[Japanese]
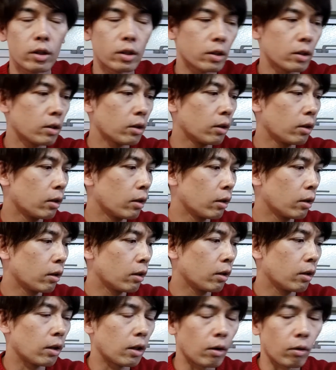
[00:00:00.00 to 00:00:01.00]
す
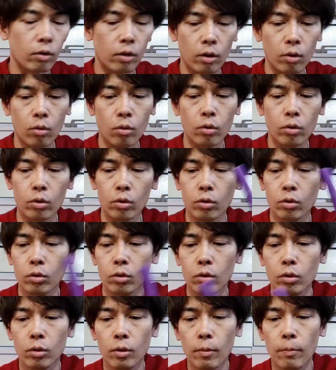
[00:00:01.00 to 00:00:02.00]
なのでこうい
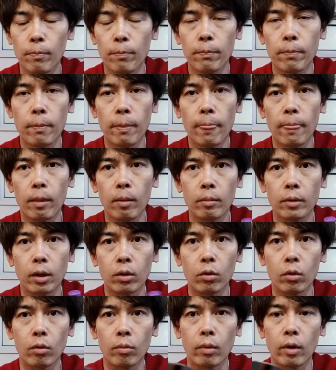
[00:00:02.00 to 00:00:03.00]
う
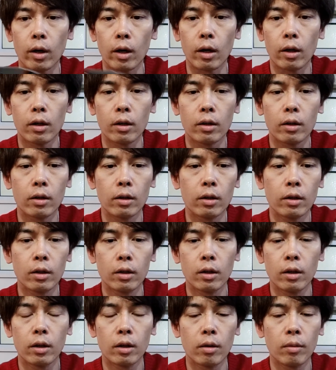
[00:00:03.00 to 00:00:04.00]
例えば、
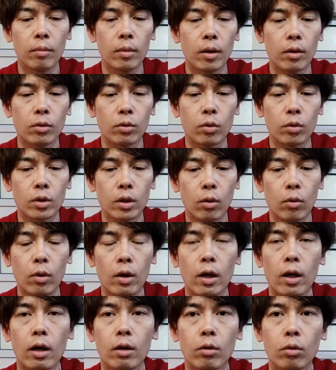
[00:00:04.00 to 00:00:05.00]
まあ、太さを
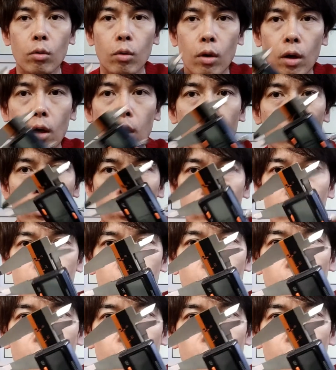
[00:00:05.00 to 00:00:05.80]
測るとかいう